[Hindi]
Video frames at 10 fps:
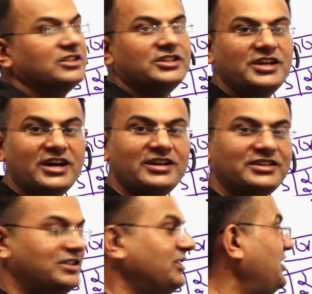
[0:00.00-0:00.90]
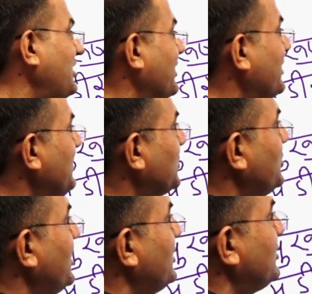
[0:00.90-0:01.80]
नदियां गिरती है तो
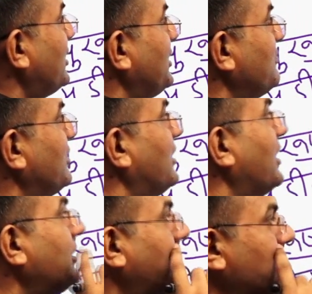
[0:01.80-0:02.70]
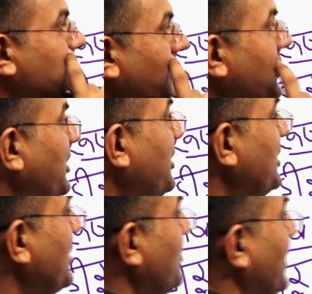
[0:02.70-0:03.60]
ये इसका रिवर का कैचमेंट एरिया हुआ